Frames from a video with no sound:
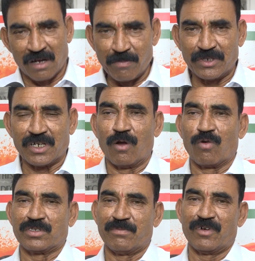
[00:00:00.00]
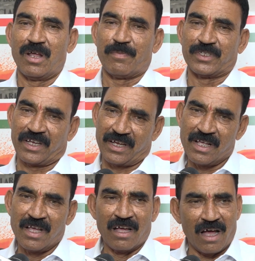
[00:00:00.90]
కమిషన్ల కోసమో లేకపోతే
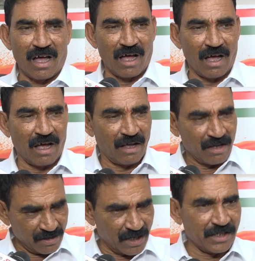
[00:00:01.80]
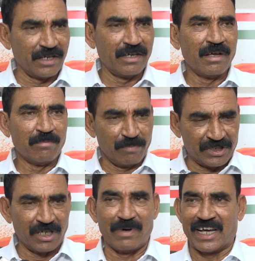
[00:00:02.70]
ఏది
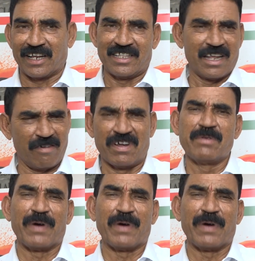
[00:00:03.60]
మిషన్ బగారు దాని అవన్నీ